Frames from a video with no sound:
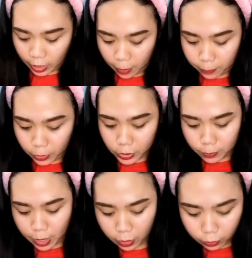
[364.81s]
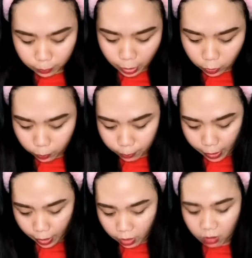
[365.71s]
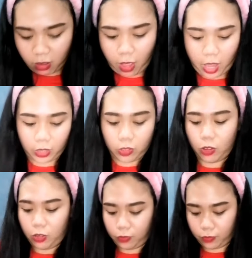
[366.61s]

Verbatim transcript: Tapos, meron, ano pa? Ah, ito.